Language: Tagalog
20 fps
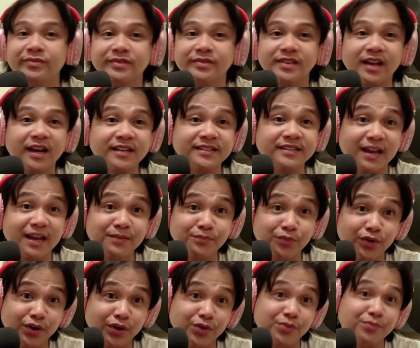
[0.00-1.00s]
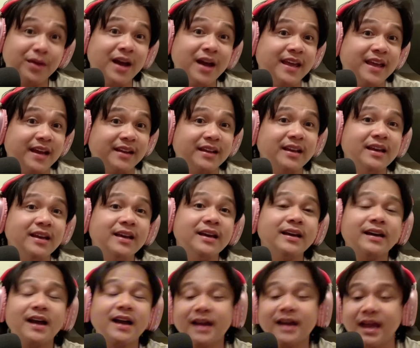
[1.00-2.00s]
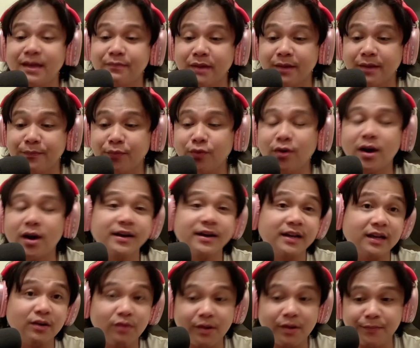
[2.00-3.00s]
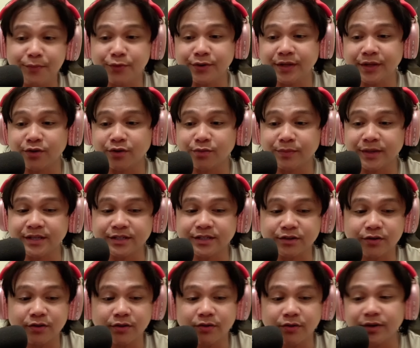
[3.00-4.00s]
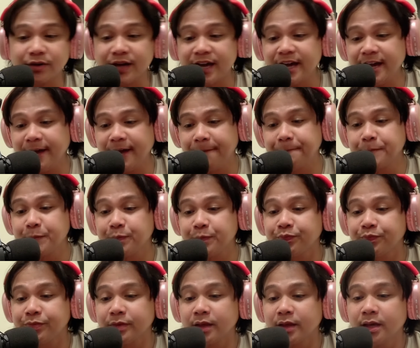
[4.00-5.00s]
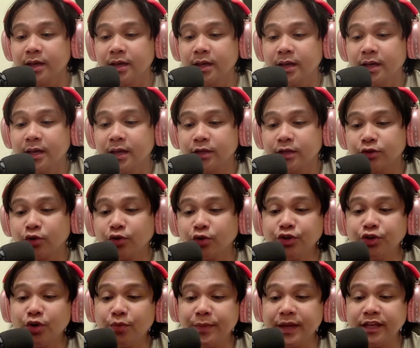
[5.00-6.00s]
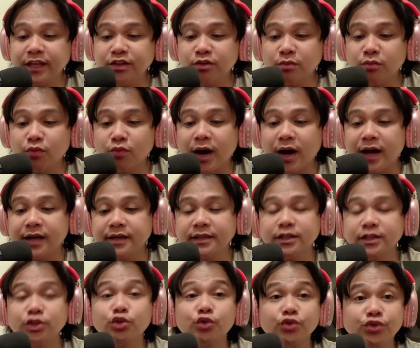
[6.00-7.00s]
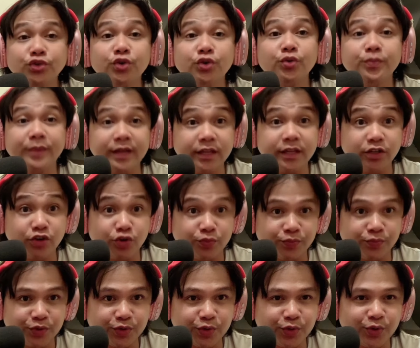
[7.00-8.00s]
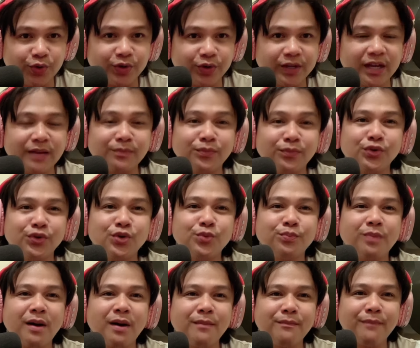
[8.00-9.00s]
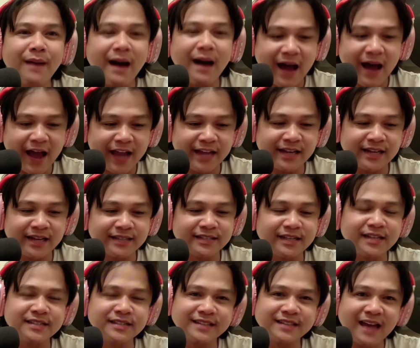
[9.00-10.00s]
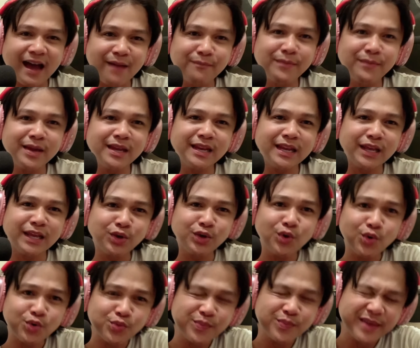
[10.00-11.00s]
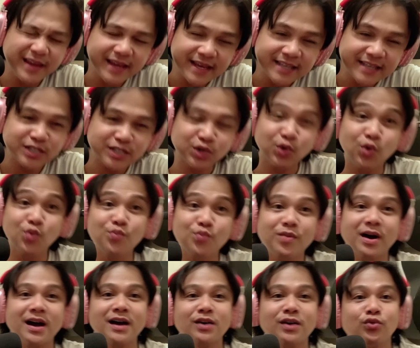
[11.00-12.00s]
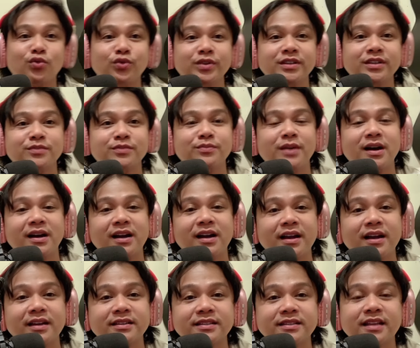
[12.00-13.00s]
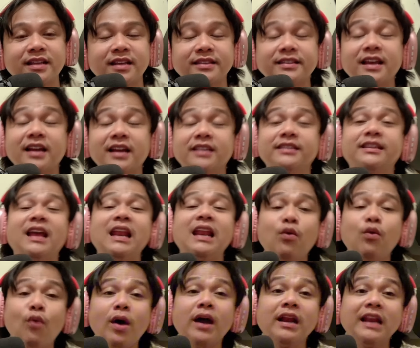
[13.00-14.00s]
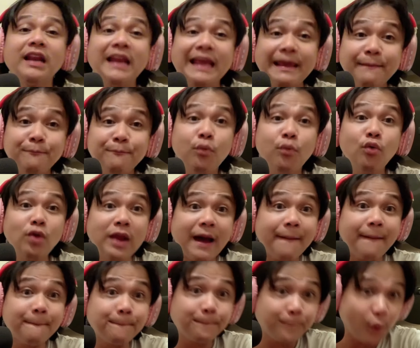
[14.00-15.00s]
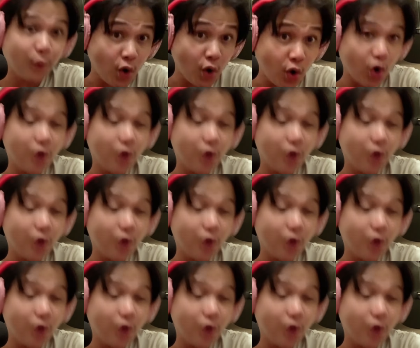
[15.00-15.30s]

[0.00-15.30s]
taga saan po kayong bayan. Kakaiba po ang nagawa po ni Yormis ko. Okay? Condominium 1, condominium 2. Yan po yung pabahay na sinasabi ni Yormi Isko mga kuis mga gayas na tagdalawang dalawang libo lang po